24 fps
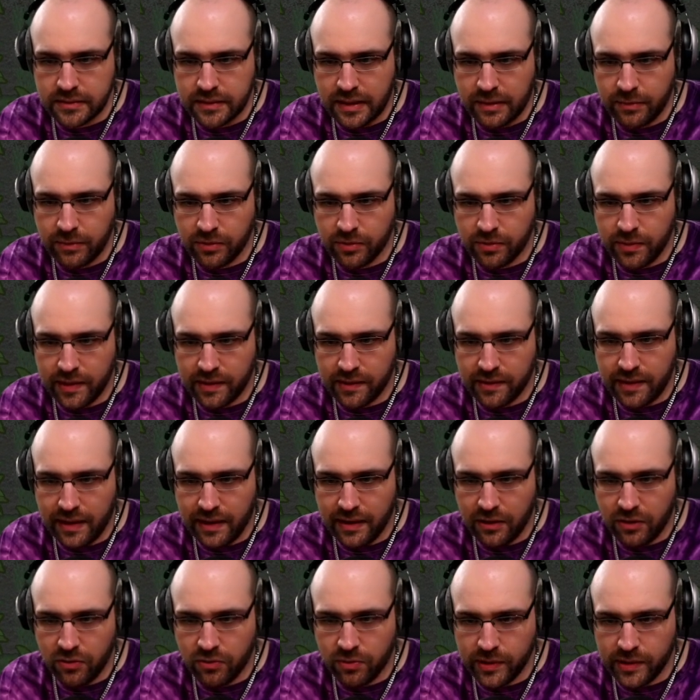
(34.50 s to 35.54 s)
Da müssen wir jetzt
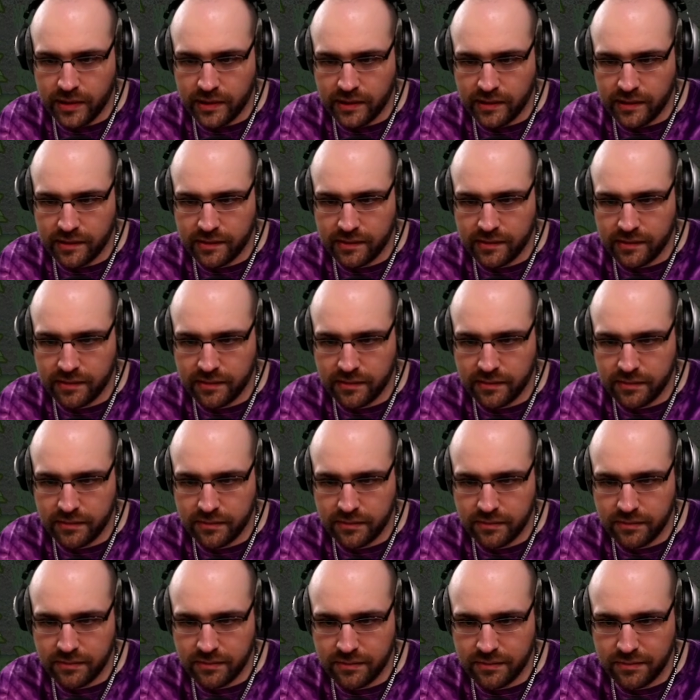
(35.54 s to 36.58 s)
leider übrigens
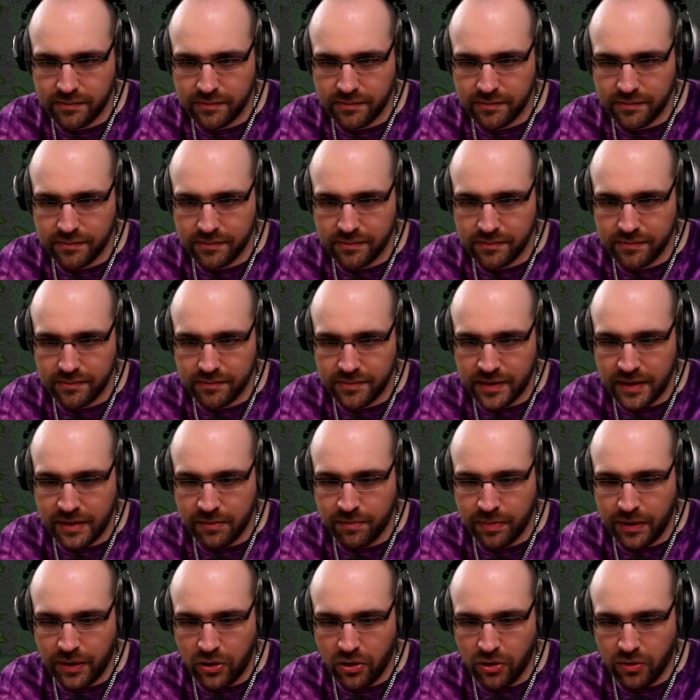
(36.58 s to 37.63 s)

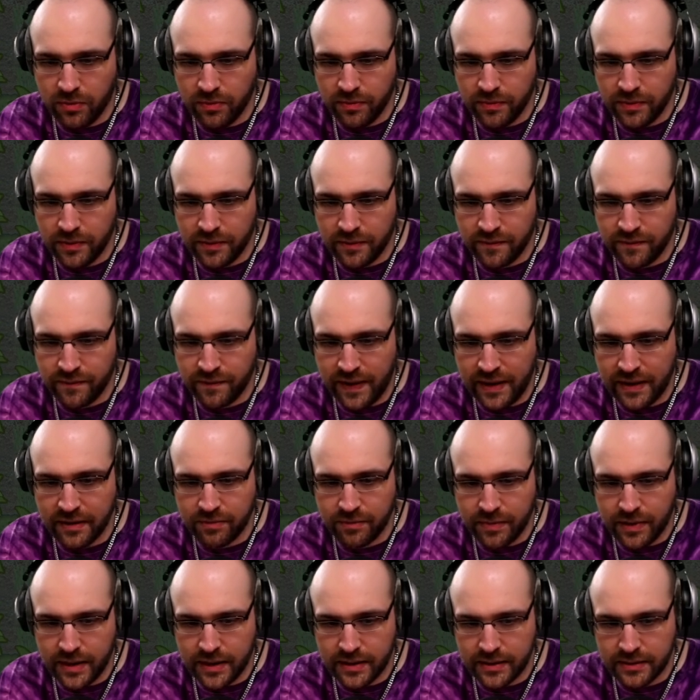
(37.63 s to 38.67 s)
den Baum
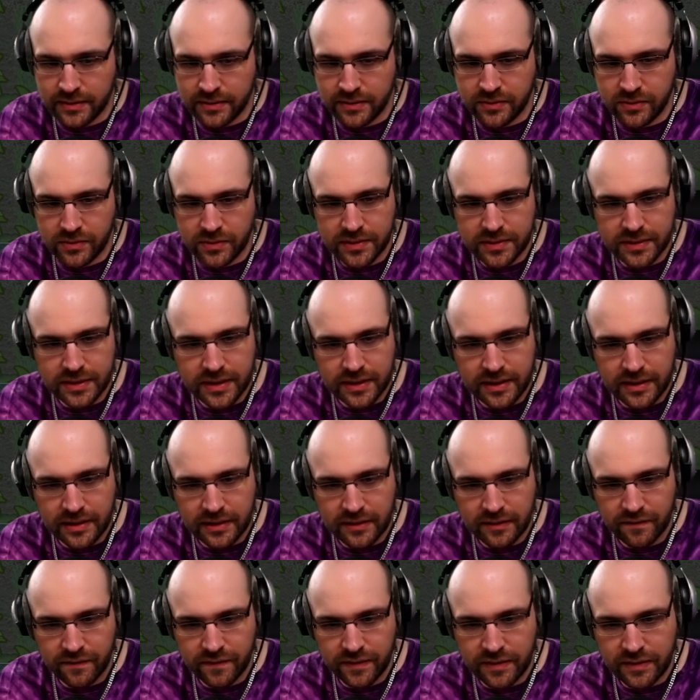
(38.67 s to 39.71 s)
wegmachen und da
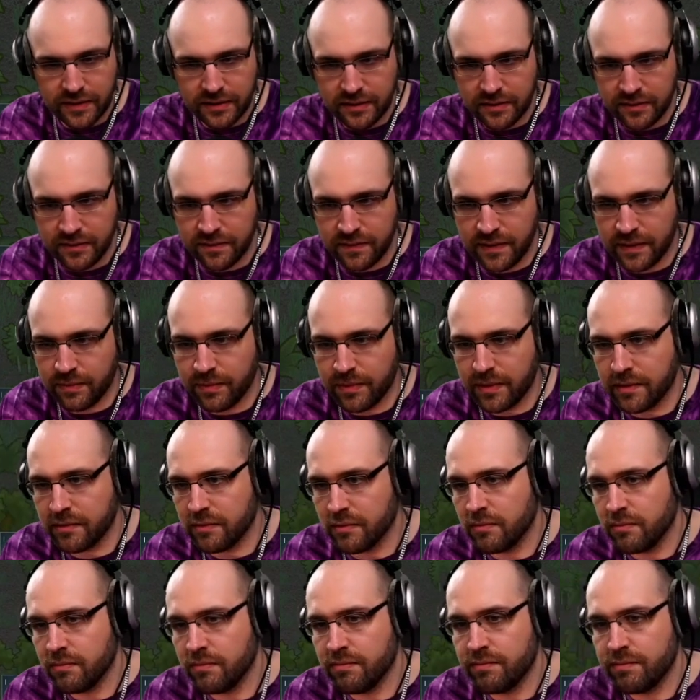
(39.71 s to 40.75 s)
irgendwie vielleicht mal
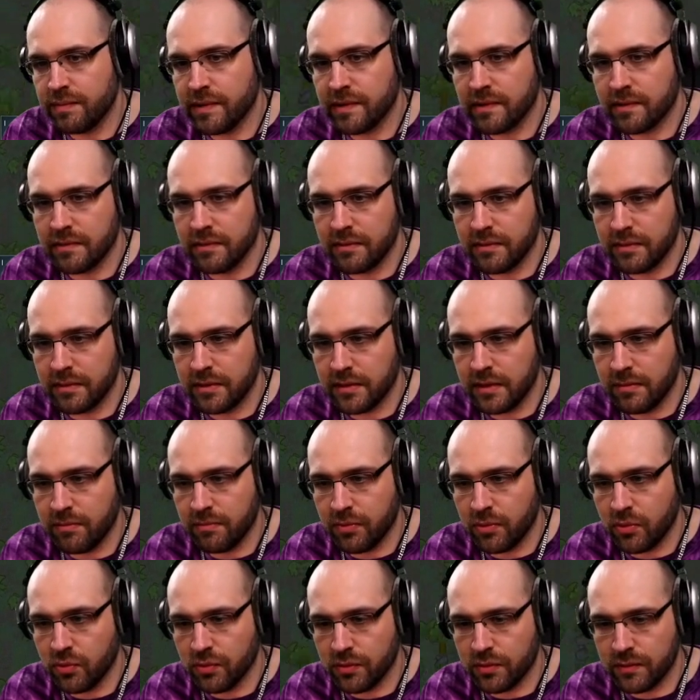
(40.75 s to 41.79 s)
so ein bisschen den
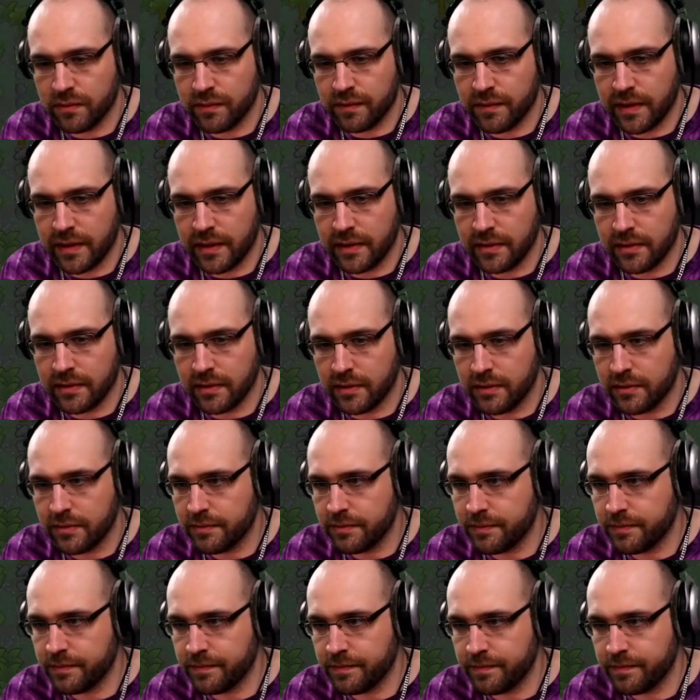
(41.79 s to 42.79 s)
Boden verändern.